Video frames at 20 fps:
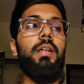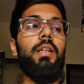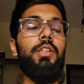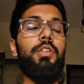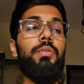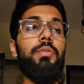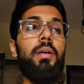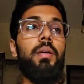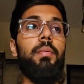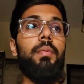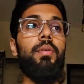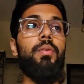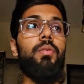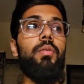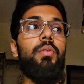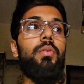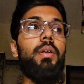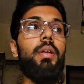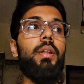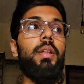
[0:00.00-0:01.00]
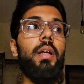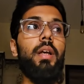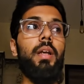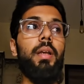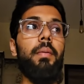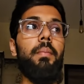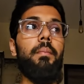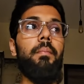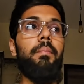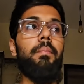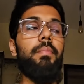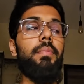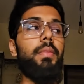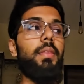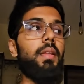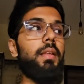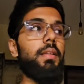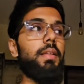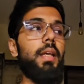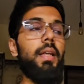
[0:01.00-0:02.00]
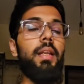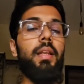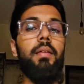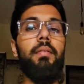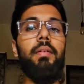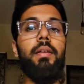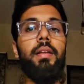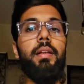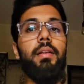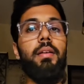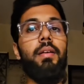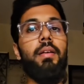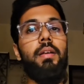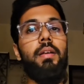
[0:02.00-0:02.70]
কিছুভাবে ও ওইটাকে জানি না মানে